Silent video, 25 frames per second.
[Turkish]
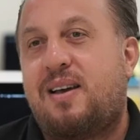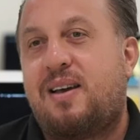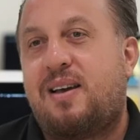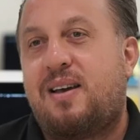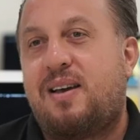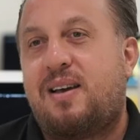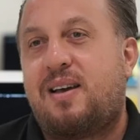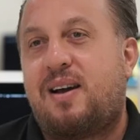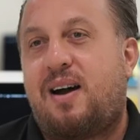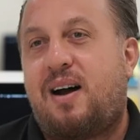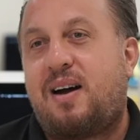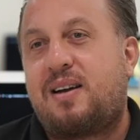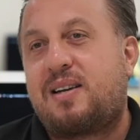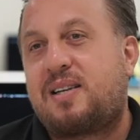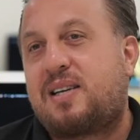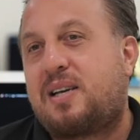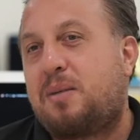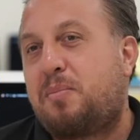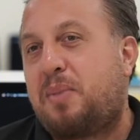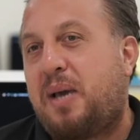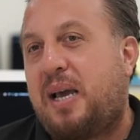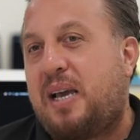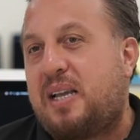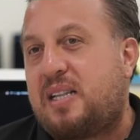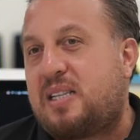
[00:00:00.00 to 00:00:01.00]
e,
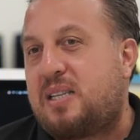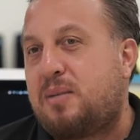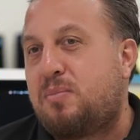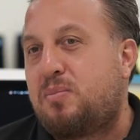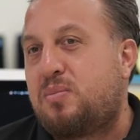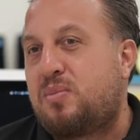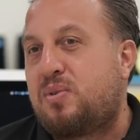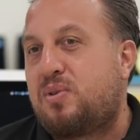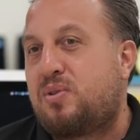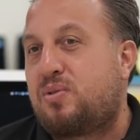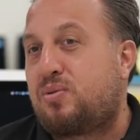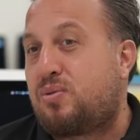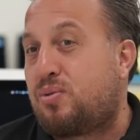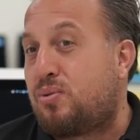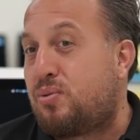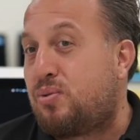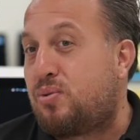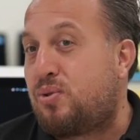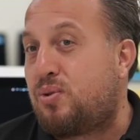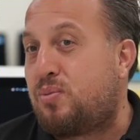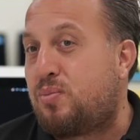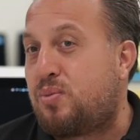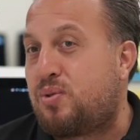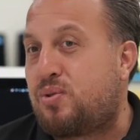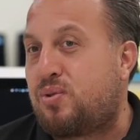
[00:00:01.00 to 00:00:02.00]
harika bir eğitim
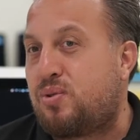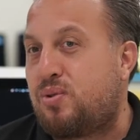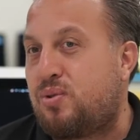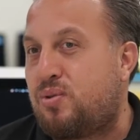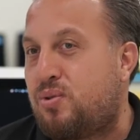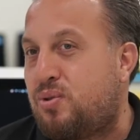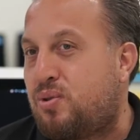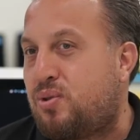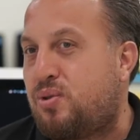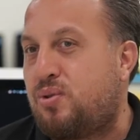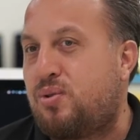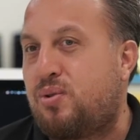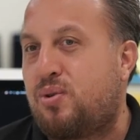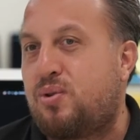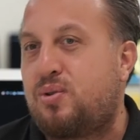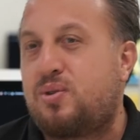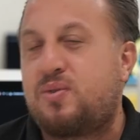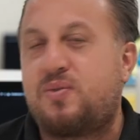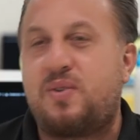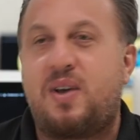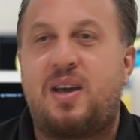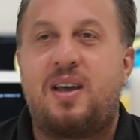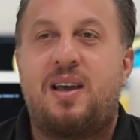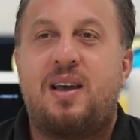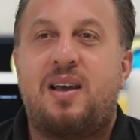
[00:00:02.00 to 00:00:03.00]
sunduğumuzu
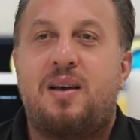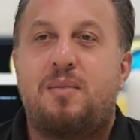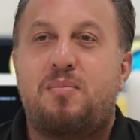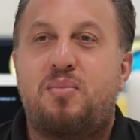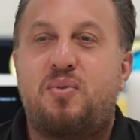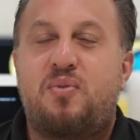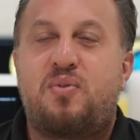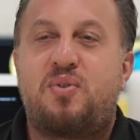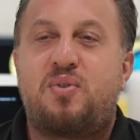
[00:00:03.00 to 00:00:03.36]
düşünüyoruz ve bu